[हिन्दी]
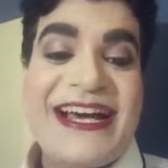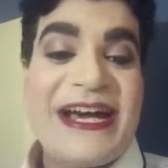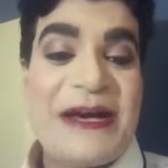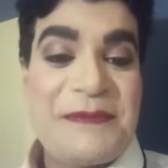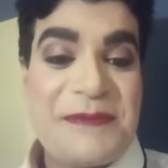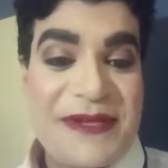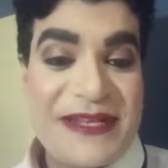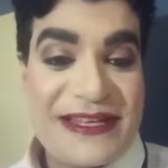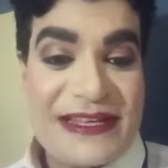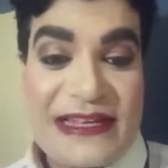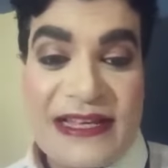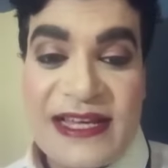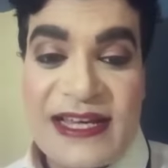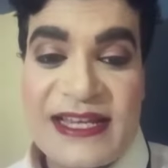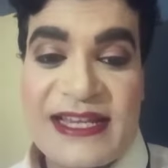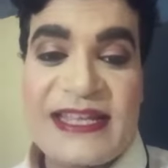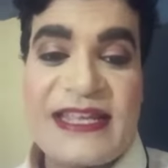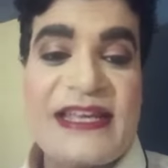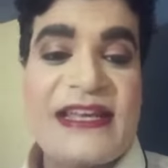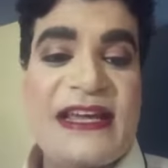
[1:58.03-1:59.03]
अपने
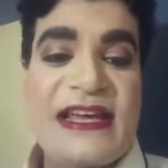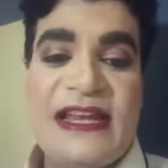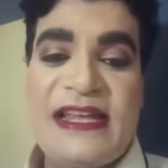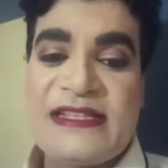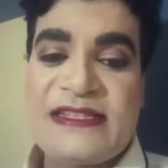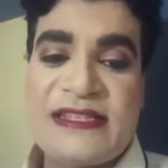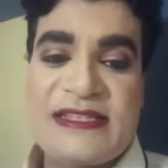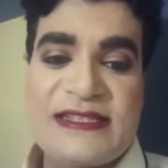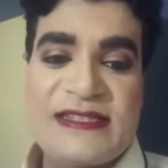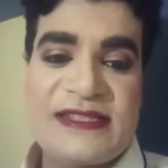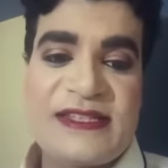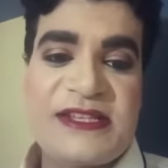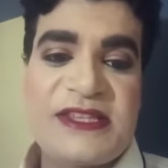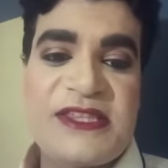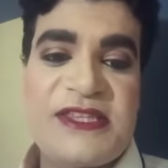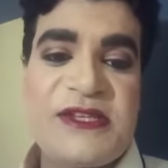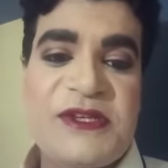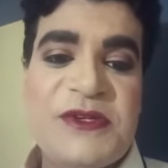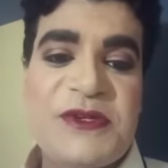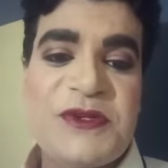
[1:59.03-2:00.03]
घर के कला
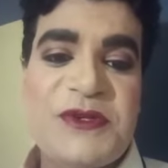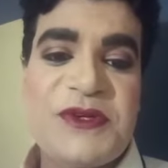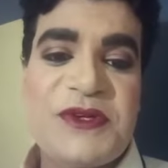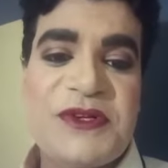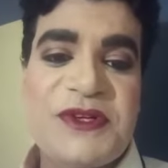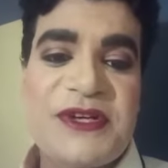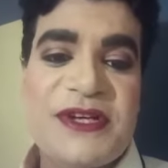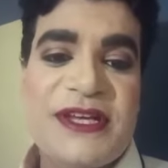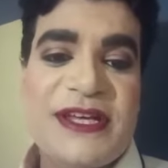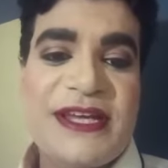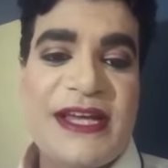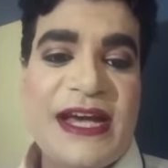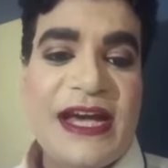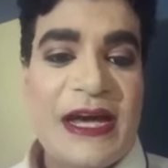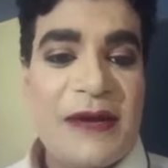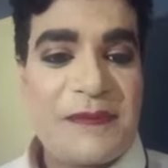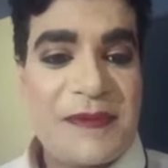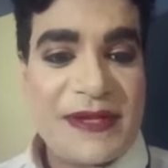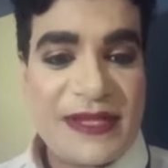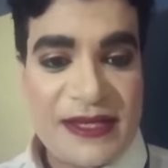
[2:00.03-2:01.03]
संस्कृति को
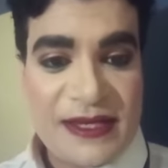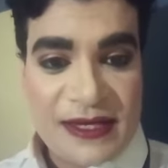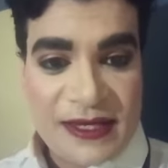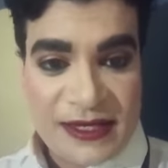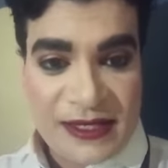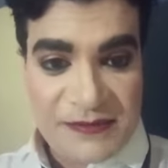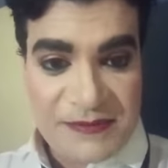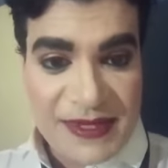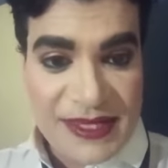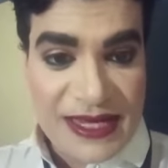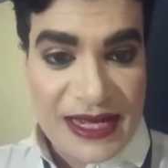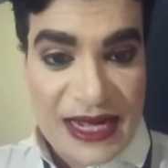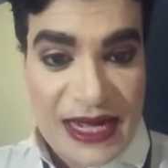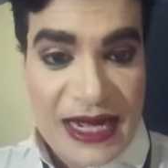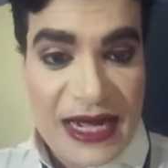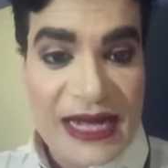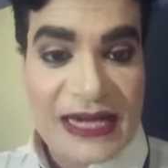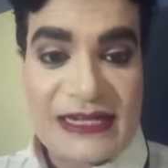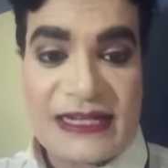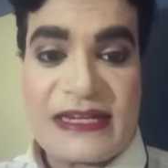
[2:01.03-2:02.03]
अपने घर में
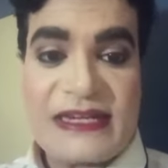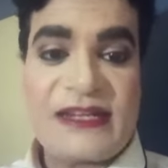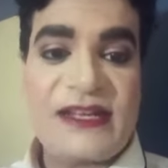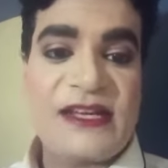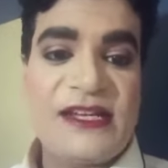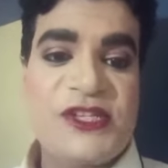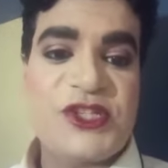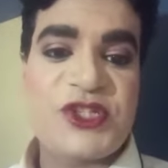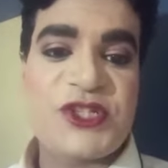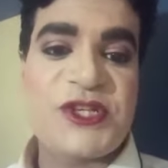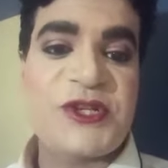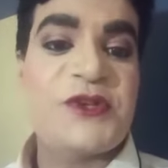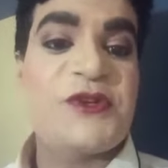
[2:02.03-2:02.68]
आर्ट एंड कल्चर